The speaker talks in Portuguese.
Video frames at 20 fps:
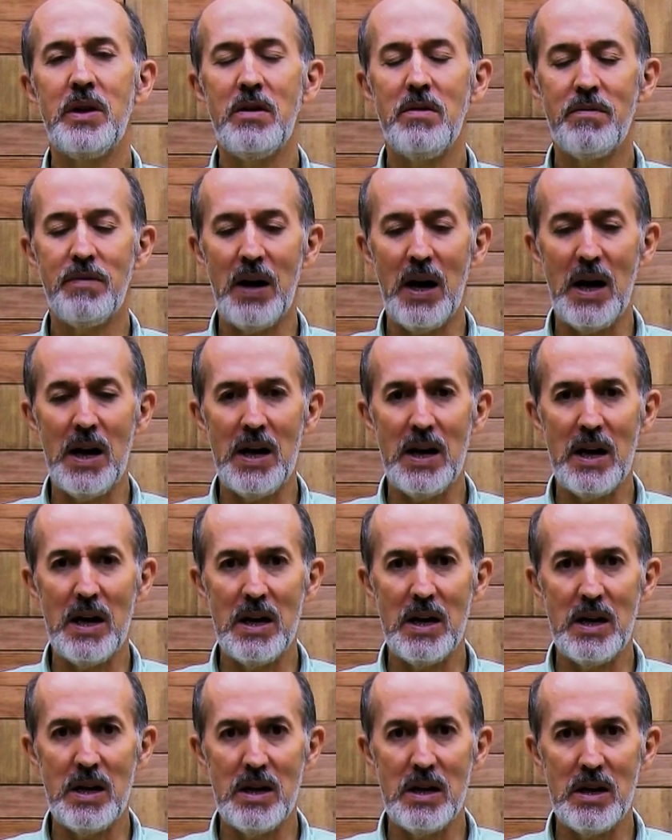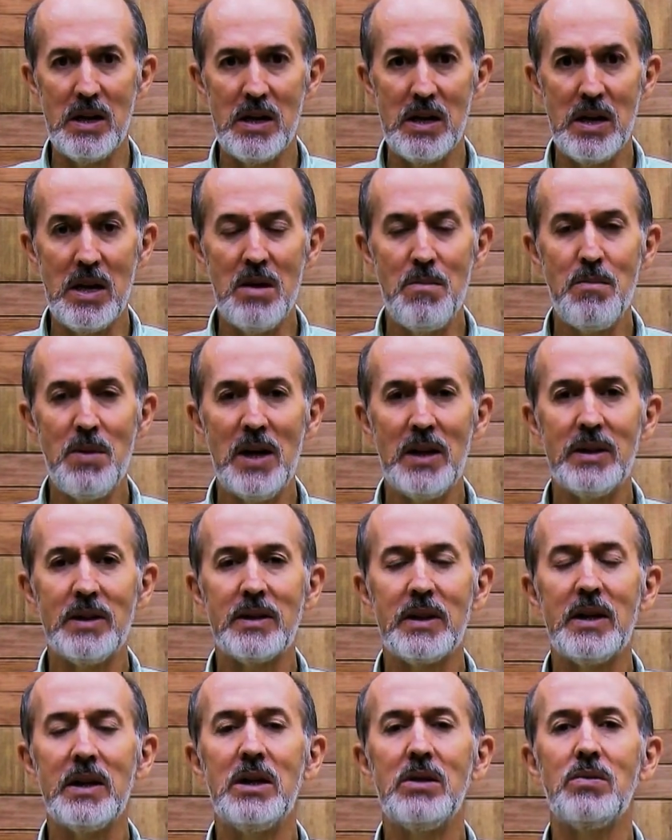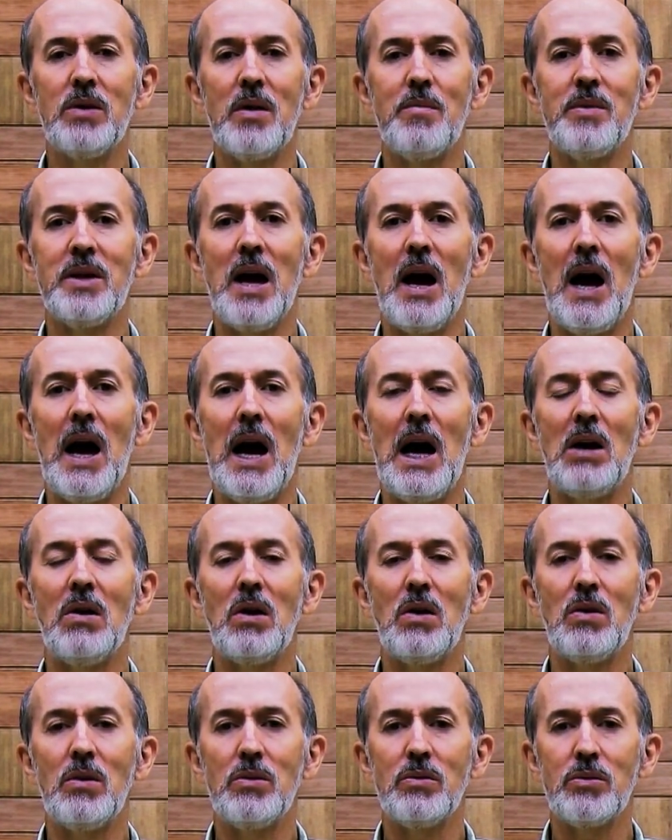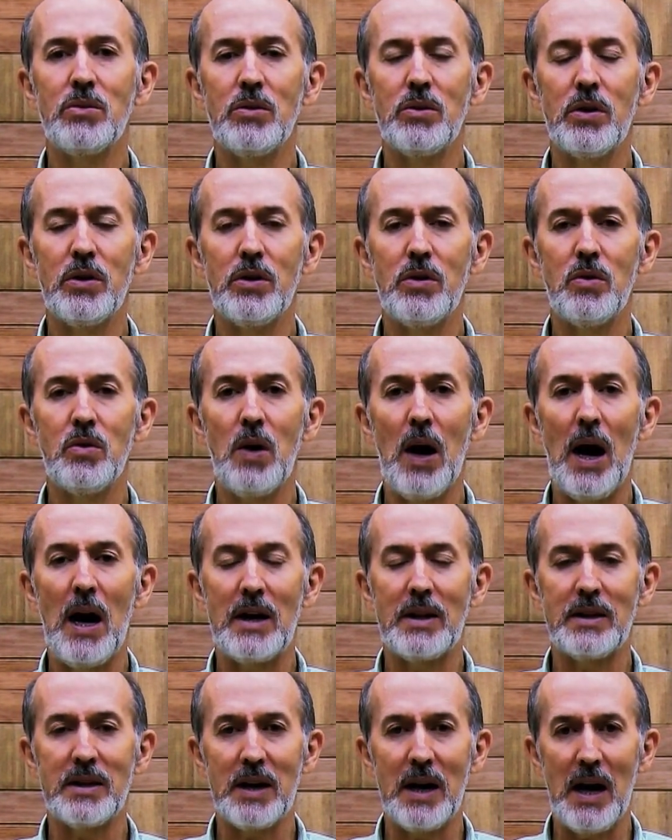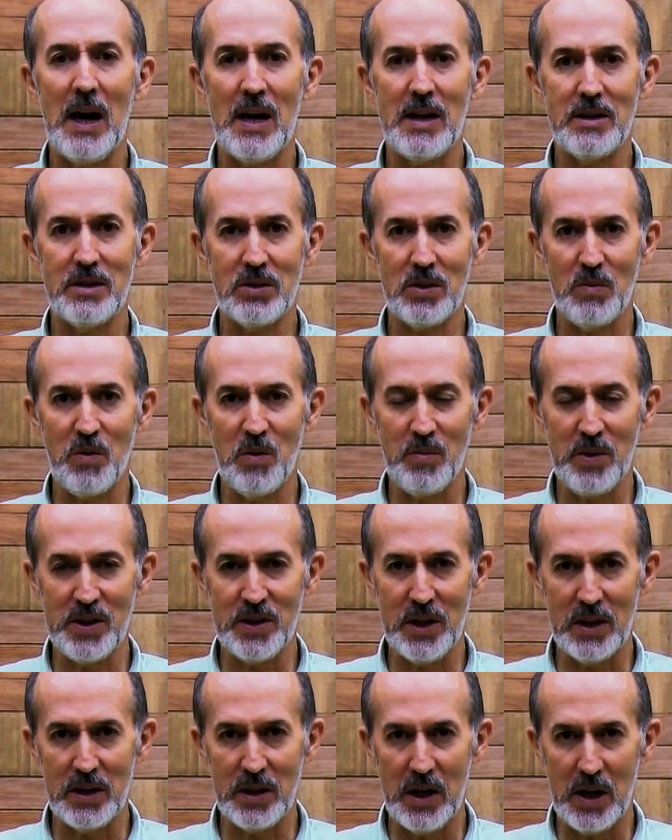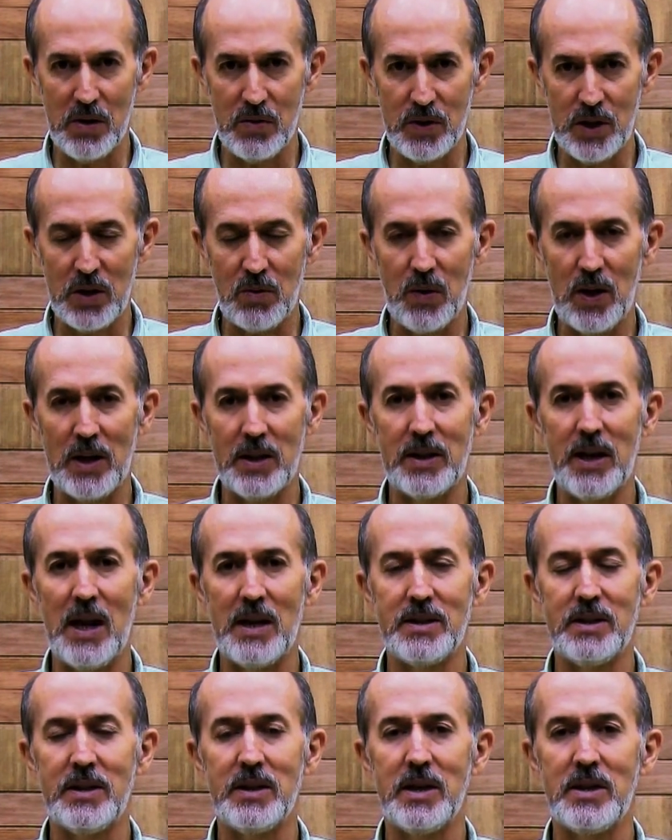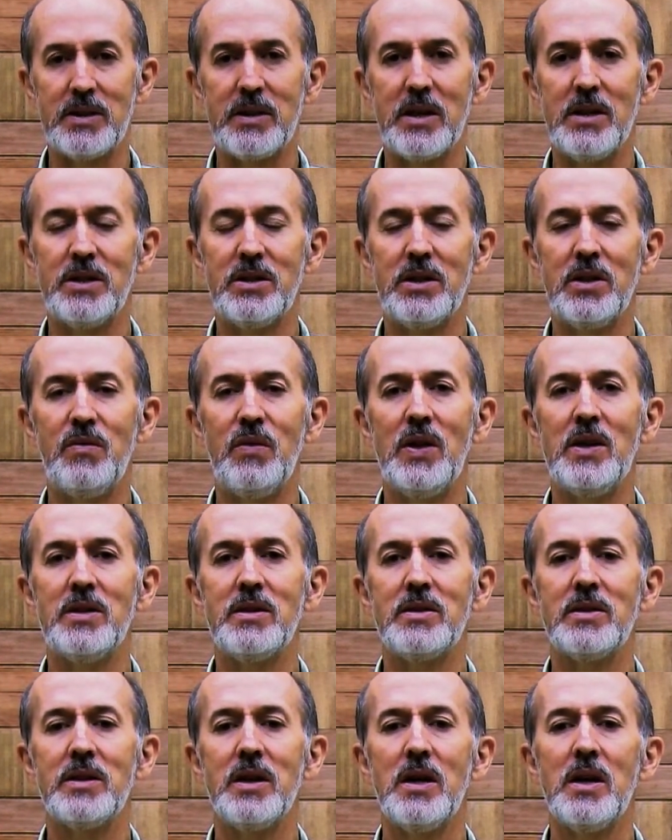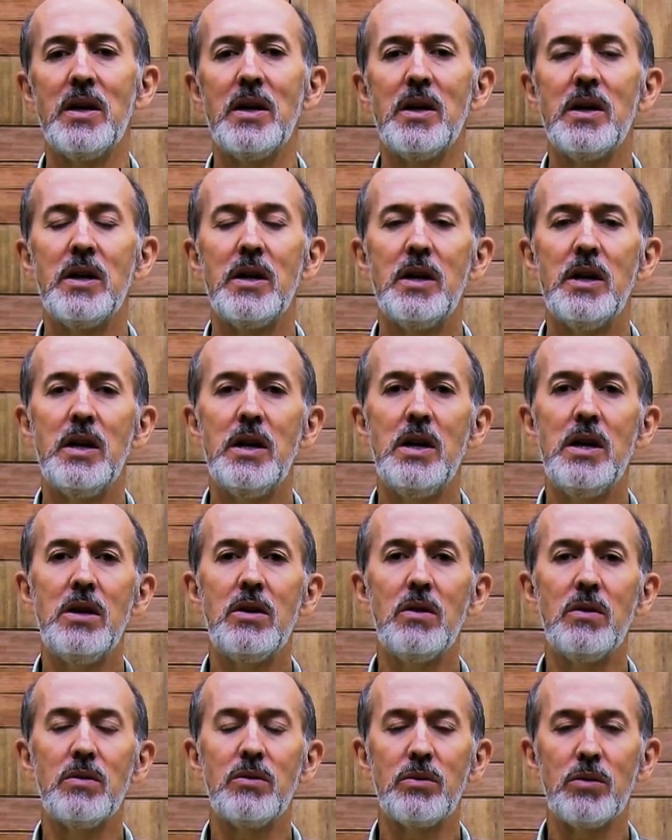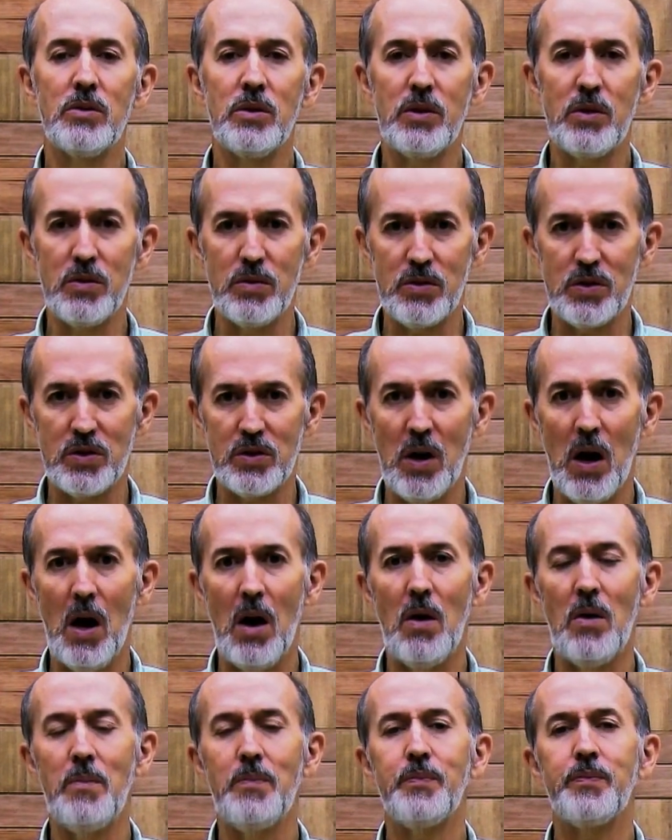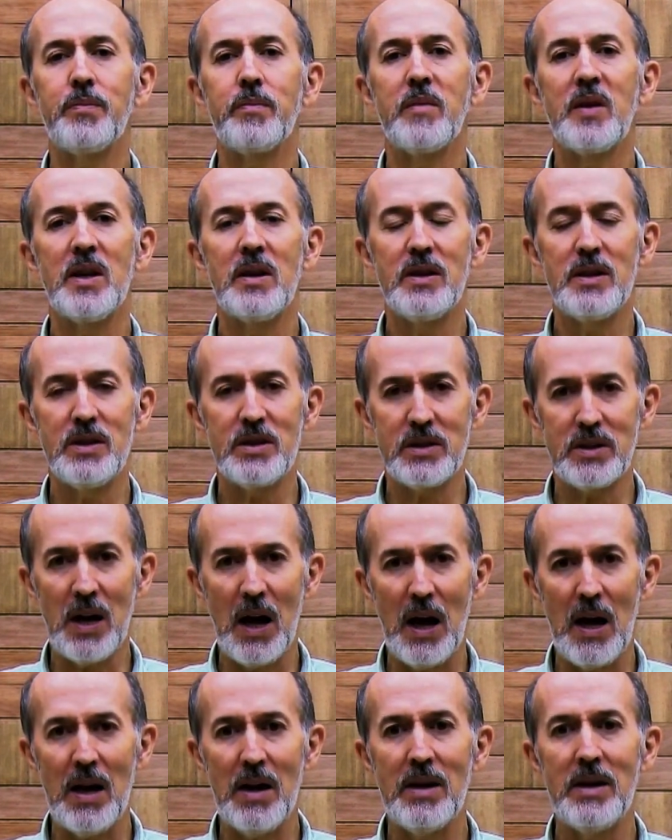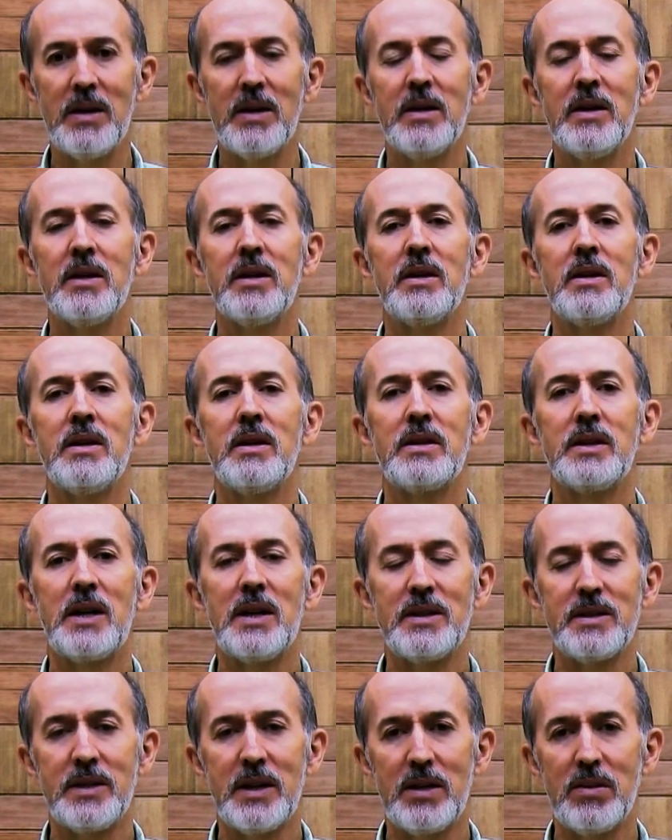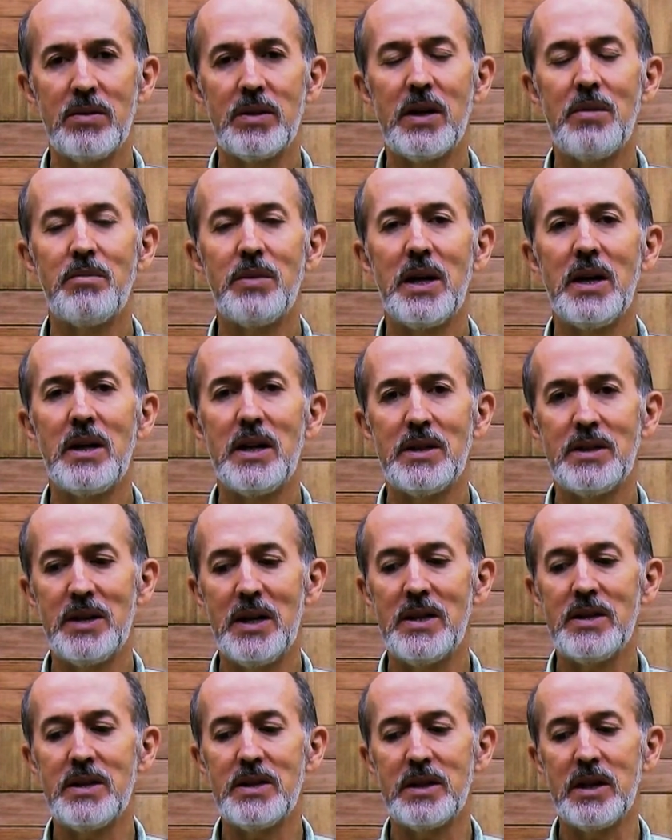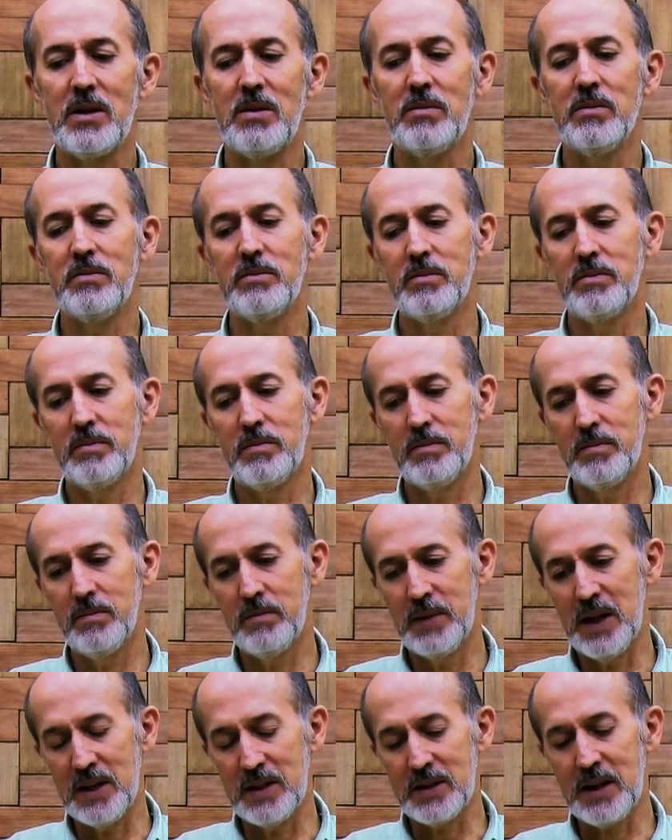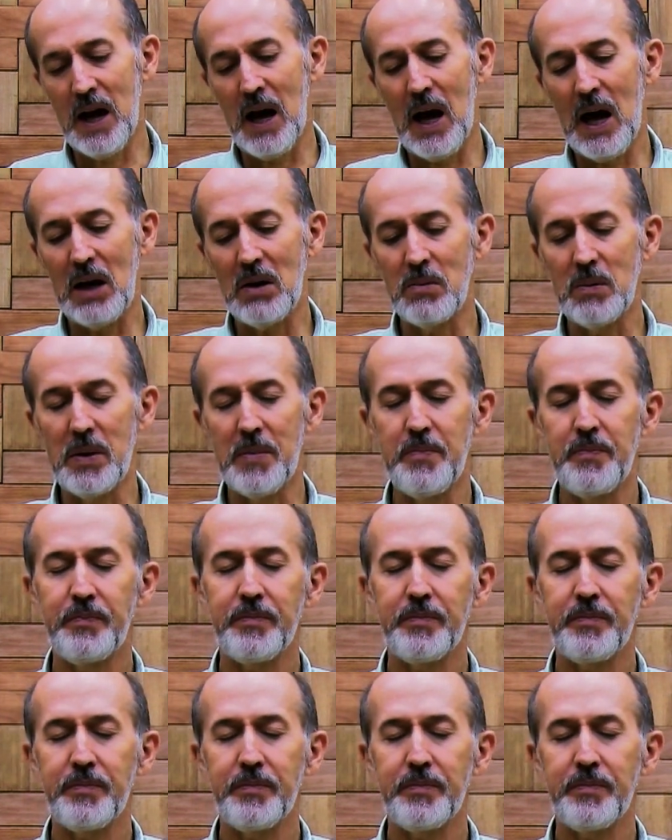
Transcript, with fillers: e vai imantando a minha água com tudo que o ar traz, como medianeiro de qualidades indescritíveis, e com tudo que o sol está trazendo também na direção desta água